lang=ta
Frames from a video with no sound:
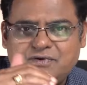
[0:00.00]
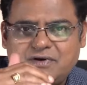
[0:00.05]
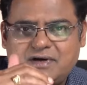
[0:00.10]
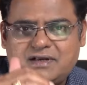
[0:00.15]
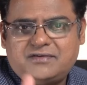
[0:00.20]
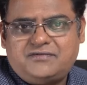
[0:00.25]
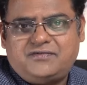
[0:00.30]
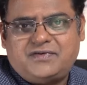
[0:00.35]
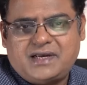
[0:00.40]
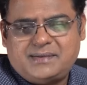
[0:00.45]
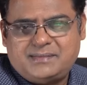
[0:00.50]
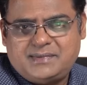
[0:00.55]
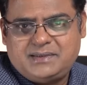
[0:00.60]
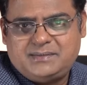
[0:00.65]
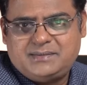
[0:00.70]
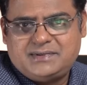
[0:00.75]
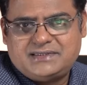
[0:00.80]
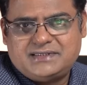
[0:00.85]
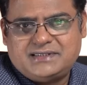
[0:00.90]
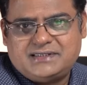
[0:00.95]
யூ ஆர் அ ஃபேமிலி
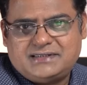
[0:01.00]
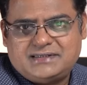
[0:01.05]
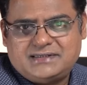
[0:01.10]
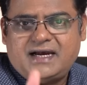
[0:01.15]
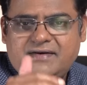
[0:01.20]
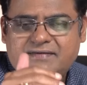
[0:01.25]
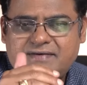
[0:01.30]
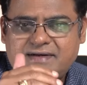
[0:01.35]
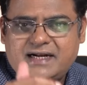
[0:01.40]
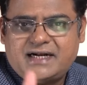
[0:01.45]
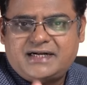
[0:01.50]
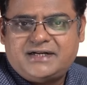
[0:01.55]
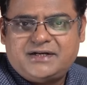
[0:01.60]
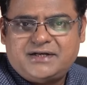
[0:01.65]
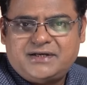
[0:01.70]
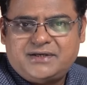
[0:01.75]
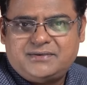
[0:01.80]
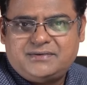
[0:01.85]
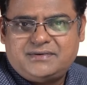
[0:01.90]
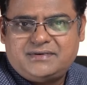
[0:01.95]
பிஸ்னஸ் ஹாவ் அன்
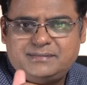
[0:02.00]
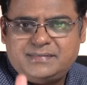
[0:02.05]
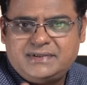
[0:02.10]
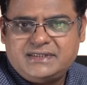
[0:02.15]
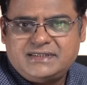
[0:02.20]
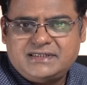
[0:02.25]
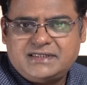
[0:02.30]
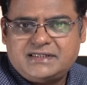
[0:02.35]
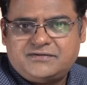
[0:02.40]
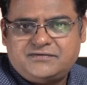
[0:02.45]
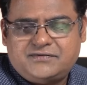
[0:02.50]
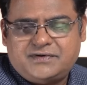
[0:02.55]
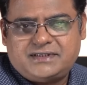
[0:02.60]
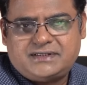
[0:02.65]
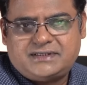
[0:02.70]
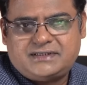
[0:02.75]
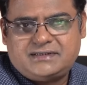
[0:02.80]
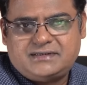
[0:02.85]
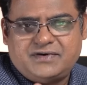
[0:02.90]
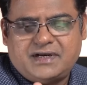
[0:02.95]
ஆட்டிடியூட் பிஸ்னஸ்
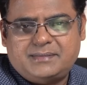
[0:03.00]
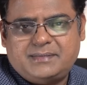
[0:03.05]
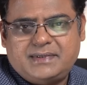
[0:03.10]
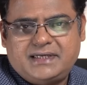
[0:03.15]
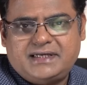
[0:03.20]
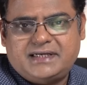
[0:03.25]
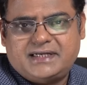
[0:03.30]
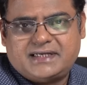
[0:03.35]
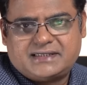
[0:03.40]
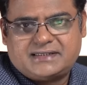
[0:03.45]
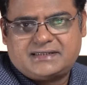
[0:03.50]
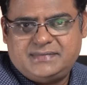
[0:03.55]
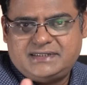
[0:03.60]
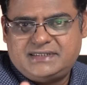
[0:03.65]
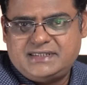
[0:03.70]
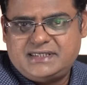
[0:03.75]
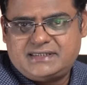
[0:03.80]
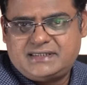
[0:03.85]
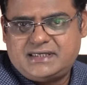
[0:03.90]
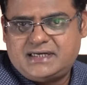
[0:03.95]
ஃபர்ஸ்ட் ஃபேமிலி நெக்ஸ்ட்
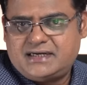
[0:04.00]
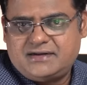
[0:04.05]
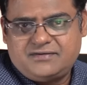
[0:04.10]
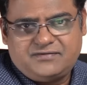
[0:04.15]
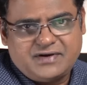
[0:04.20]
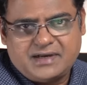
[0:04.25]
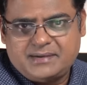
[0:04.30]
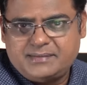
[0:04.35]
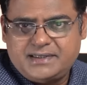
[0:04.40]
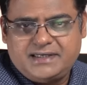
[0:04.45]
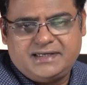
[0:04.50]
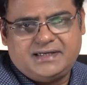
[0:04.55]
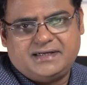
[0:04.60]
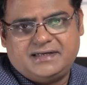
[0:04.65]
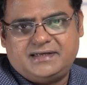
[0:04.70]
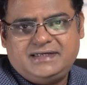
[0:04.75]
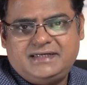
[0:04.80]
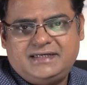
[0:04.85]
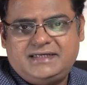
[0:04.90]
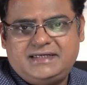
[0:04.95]
பிஸ்னஸ் இல்லைன்னா ஃபேமிலி இல்லை